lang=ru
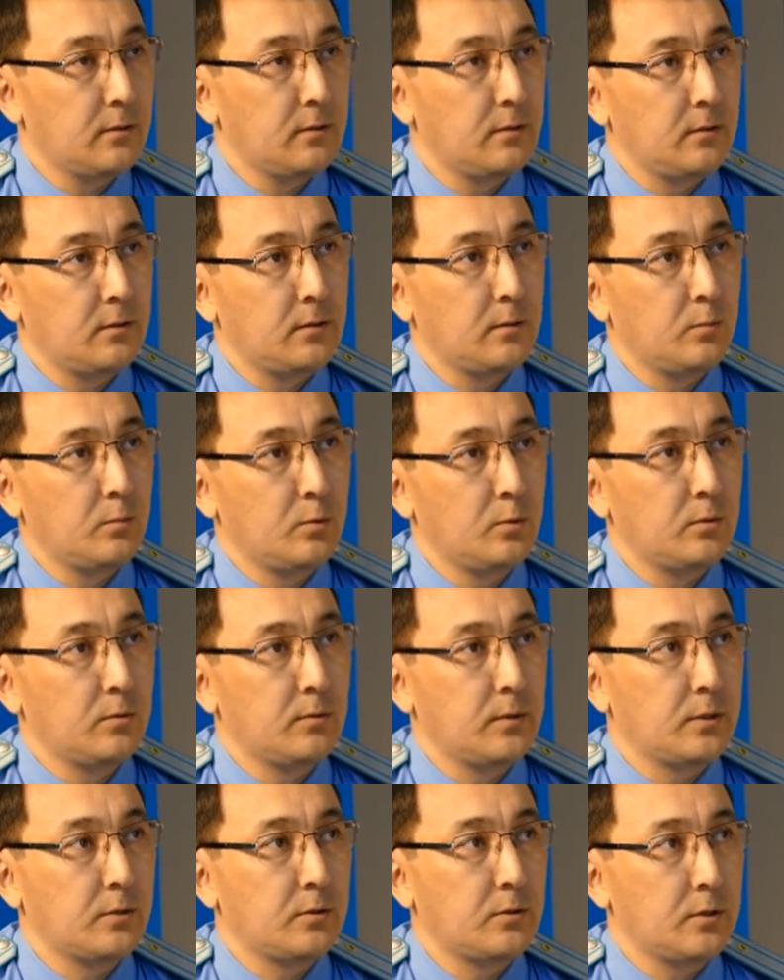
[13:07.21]
это будет у
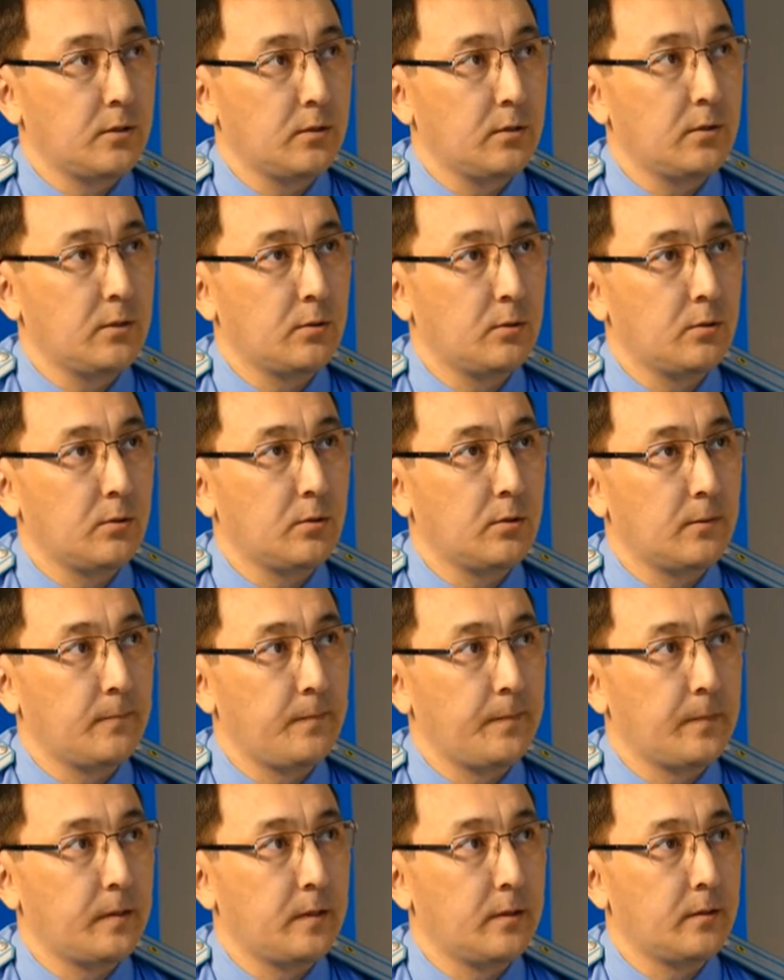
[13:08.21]
нас человек, который
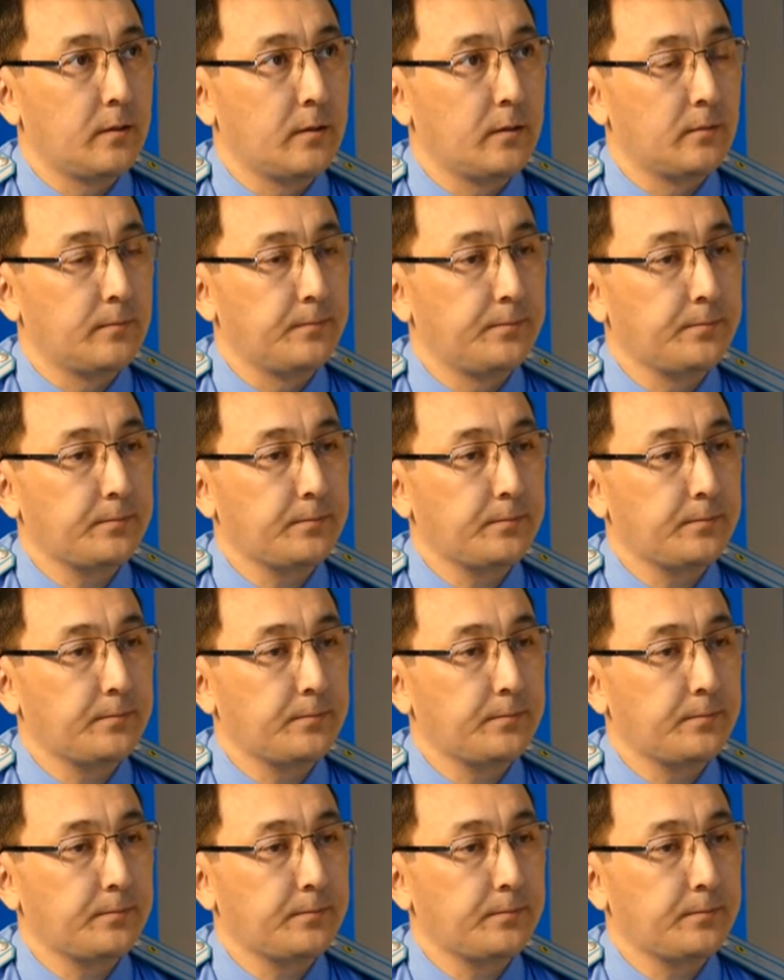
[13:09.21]
э,